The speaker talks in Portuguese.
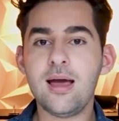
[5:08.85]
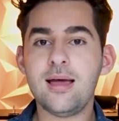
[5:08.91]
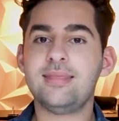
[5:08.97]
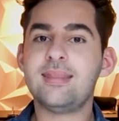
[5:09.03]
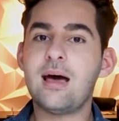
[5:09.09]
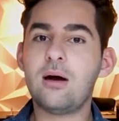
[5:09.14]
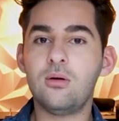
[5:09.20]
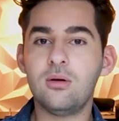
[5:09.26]

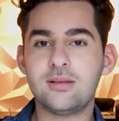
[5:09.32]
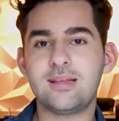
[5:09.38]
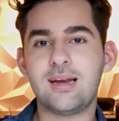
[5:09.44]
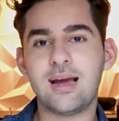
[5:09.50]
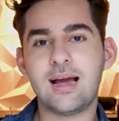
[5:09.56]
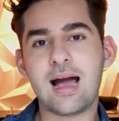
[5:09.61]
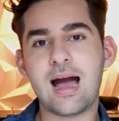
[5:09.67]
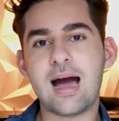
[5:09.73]
na
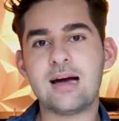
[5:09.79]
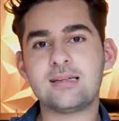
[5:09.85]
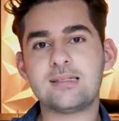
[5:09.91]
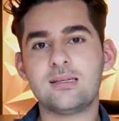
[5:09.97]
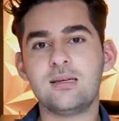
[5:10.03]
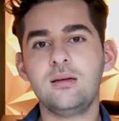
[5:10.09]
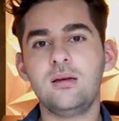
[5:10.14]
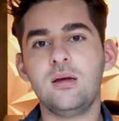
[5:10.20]
outra
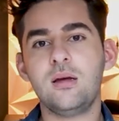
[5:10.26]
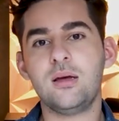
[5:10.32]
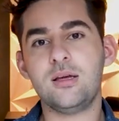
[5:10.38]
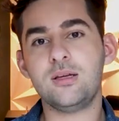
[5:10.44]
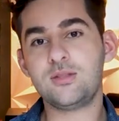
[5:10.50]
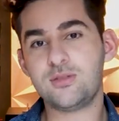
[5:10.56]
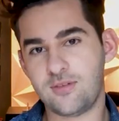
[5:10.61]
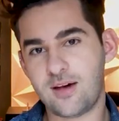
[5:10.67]
casa
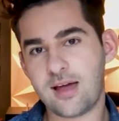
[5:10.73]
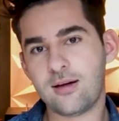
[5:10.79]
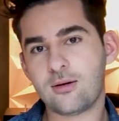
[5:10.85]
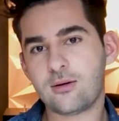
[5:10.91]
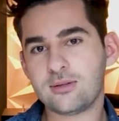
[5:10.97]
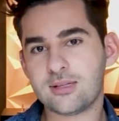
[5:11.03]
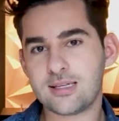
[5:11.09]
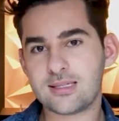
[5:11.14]
isso vai
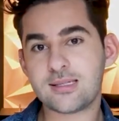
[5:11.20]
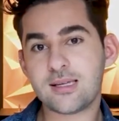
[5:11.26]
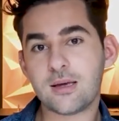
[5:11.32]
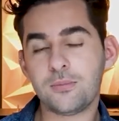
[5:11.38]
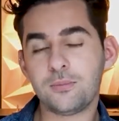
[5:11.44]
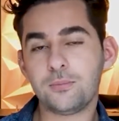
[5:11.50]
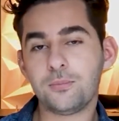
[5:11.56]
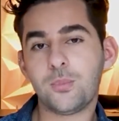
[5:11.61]

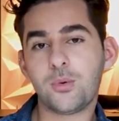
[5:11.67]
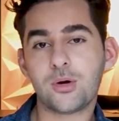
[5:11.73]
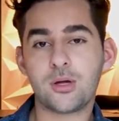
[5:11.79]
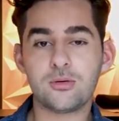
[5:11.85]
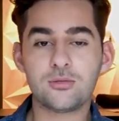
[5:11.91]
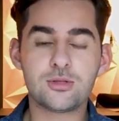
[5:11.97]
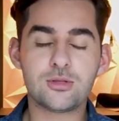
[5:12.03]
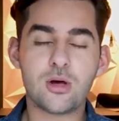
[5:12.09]
acontecer,
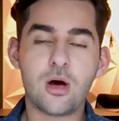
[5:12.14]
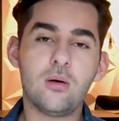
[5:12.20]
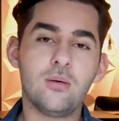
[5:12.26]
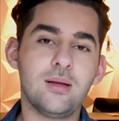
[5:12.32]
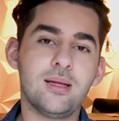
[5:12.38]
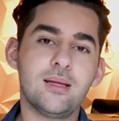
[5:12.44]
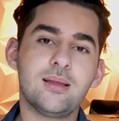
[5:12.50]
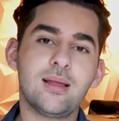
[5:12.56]
porque o
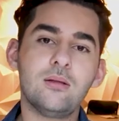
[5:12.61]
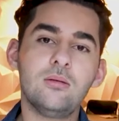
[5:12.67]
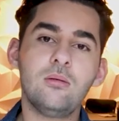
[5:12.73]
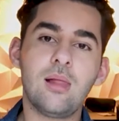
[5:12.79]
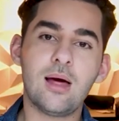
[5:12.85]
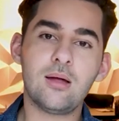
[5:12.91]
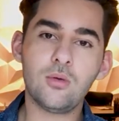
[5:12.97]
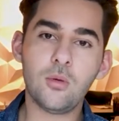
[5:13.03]
sol ele tá de
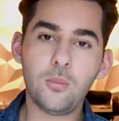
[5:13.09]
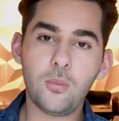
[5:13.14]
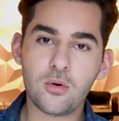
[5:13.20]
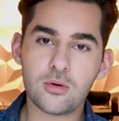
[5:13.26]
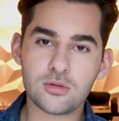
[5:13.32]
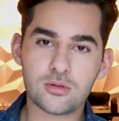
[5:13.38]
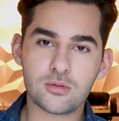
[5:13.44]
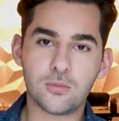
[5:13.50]
um lado
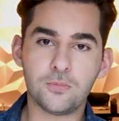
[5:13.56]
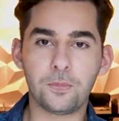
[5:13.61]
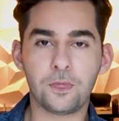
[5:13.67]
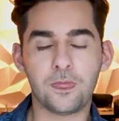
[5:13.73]
oposto.